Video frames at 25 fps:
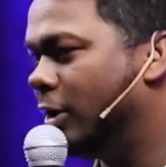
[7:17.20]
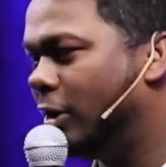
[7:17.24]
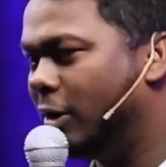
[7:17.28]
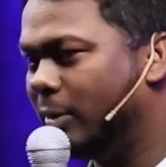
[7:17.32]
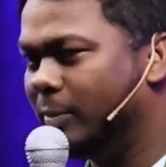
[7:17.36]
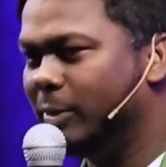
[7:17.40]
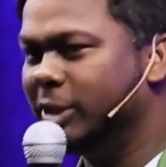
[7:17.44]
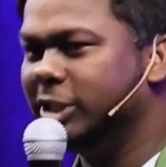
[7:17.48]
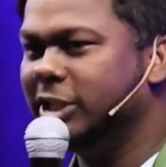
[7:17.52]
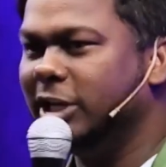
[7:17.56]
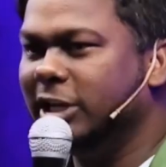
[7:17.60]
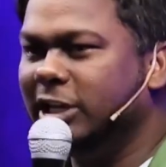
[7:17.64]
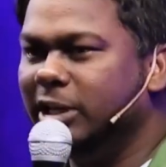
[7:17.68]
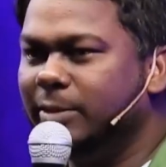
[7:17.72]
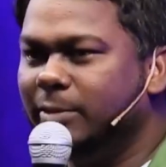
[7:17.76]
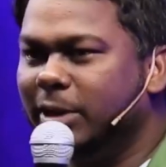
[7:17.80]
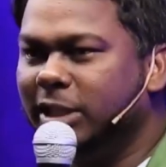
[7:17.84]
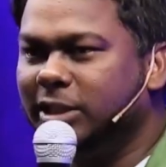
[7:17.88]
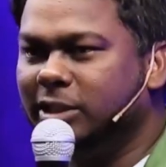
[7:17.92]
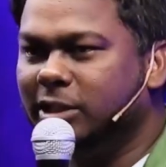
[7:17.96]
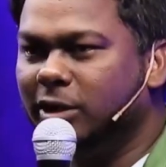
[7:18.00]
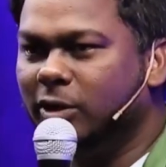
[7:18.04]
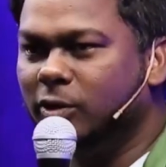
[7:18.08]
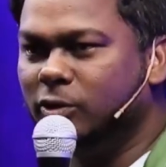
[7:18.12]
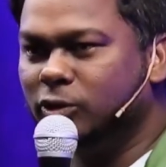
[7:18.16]
और मैं दिल की
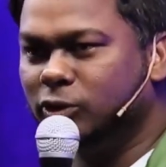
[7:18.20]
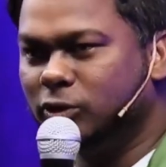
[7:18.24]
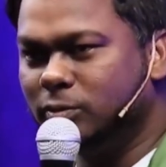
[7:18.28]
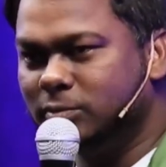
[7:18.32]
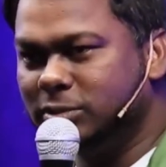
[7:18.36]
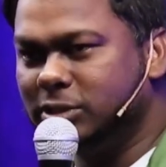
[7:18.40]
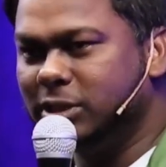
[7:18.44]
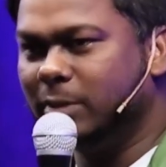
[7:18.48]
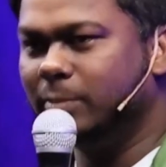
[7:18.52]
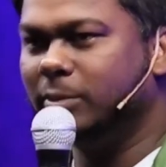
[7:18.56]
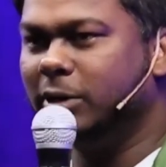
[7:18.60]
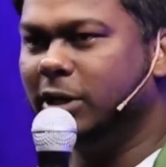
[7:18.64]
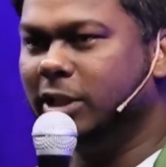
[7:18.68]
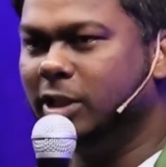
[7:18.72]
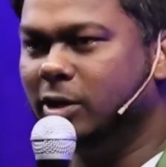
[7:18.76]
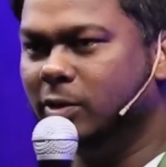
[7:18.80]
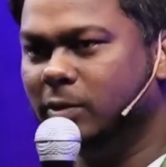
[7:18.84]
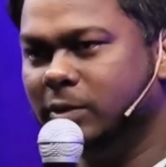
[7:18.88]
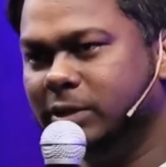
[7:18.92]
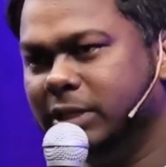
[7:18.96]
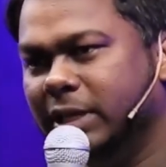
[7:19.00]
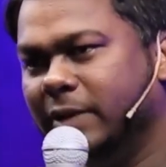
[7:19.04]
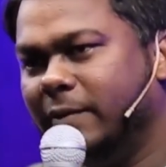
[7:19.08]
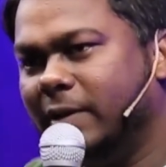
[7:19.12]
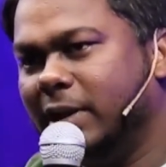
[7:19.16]
बात कर रहा हूँ तुम सब
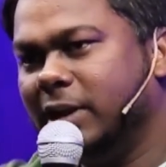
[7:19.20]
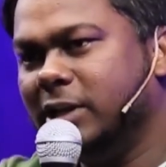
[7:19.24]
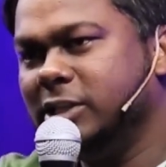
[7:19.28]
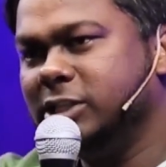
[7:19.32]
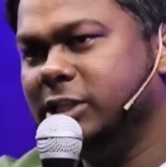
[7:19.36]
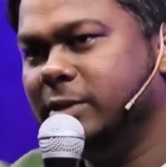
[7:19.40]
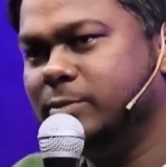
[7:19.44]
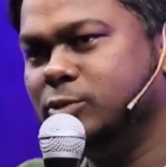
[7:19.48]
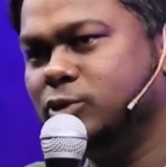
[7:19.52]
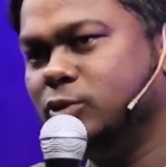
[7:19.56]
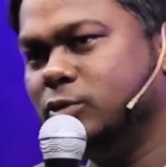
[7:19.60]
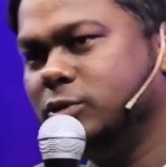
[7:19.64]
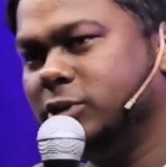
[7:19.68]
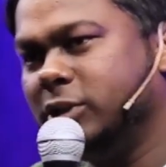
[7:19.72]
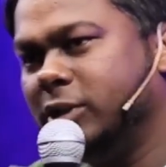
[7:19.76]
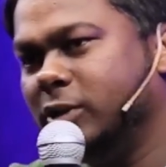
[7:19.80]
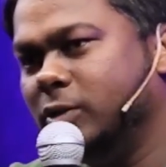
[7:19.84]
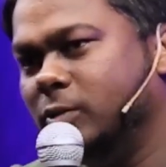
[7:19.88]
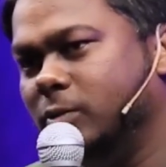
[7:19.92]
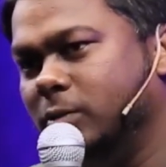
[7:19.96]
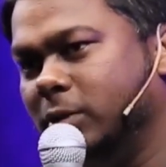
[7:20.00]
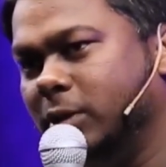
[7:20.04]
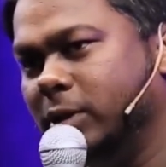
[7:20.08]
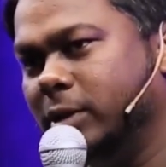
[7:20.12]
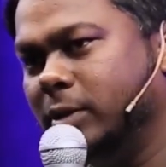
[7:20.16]
गधे ये वाला शेप सोच
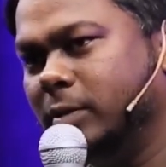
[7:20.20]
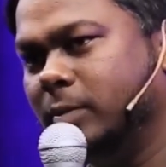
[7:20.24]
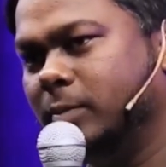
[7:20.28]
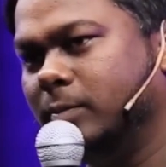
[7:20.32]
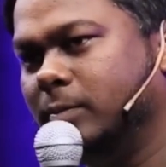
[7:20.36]
रहे होगे